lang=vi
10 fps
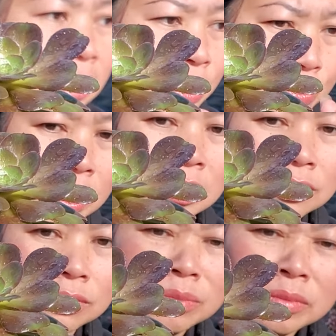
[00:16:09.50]
rất nhiều lần
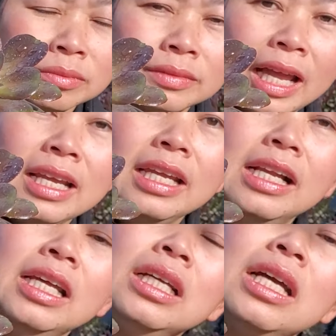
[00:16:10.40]
tại
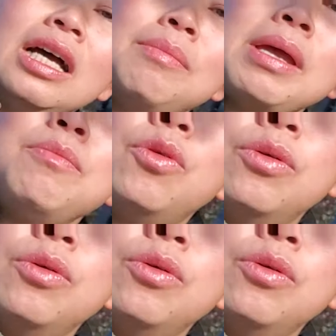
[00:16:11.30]
vì liên à, mấy